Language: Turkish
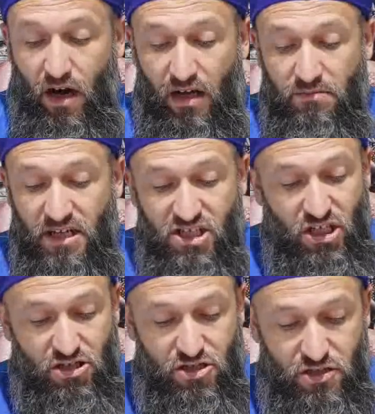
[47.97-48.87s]
almaya
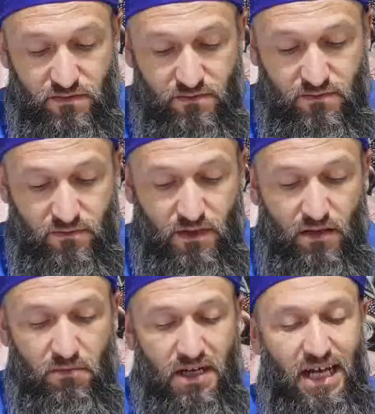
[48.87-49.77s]
çalış.
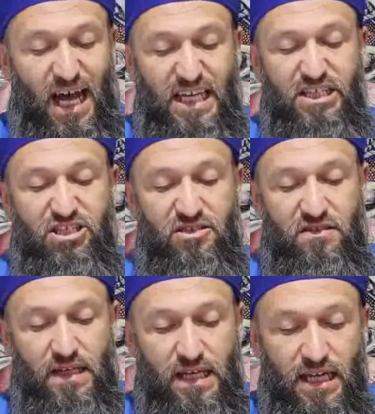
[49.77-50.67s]
Bak her
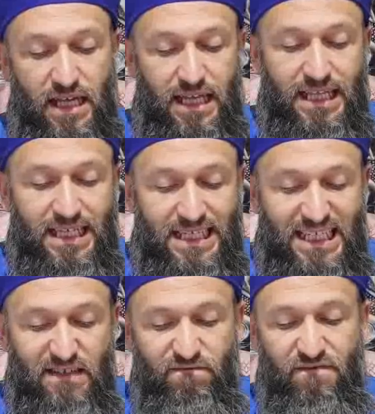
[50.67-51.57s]
işinde
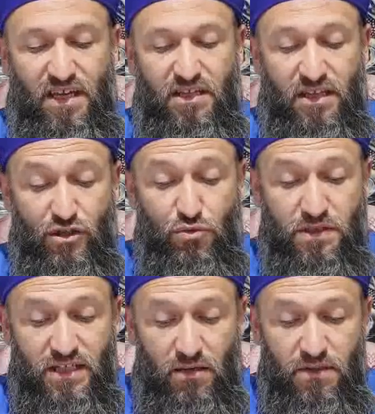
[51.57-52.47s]
ilim ve tecrübe
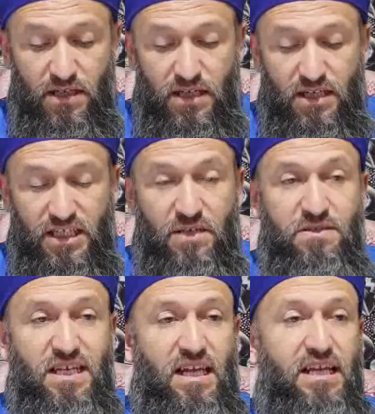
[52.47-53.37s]
sahibi
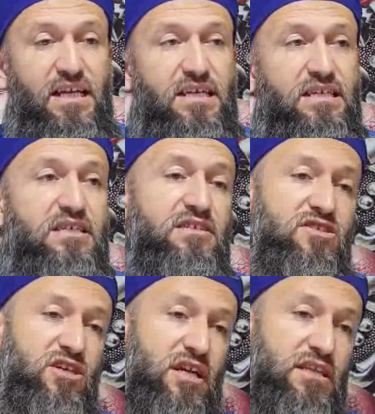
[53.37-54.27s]
kimselerle
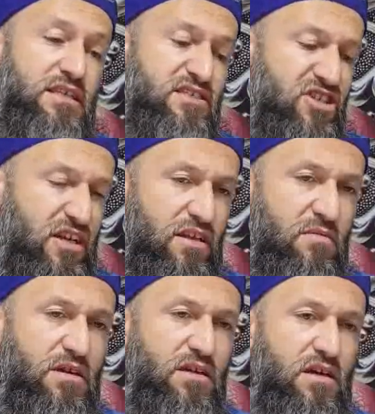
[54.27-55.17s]
istişare et. İstişare ne
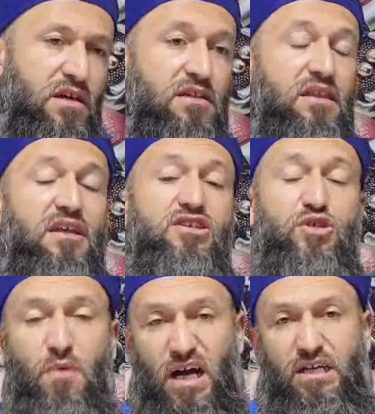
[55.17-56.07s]
demek?
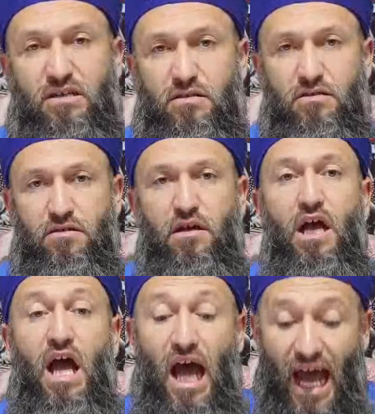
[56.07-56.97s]
Danışmak.
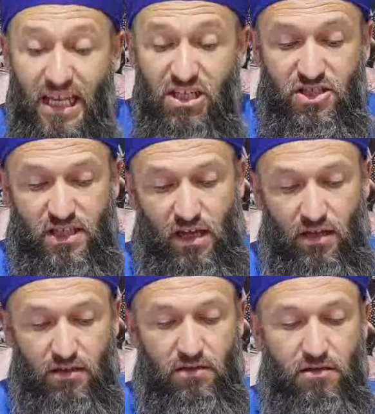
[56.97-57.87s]
Her işte
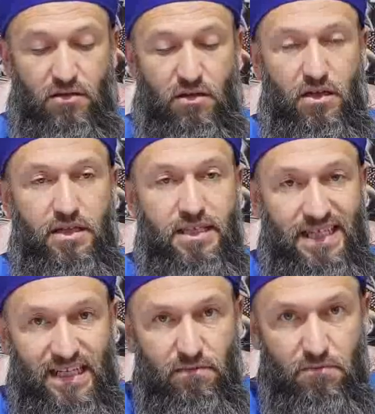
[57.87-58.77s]

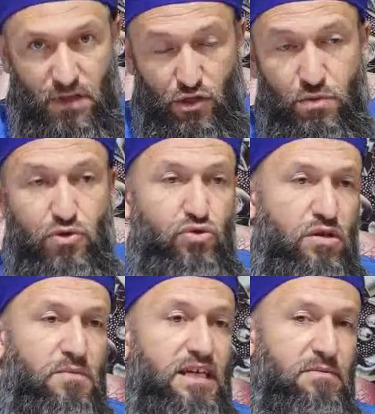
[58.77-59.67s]
İlim, tecrübe çok
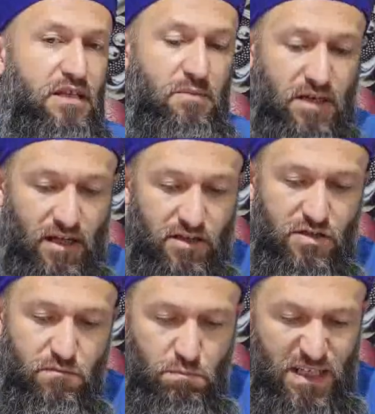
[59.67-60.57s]
önemli. İlim ne demek kardeşim?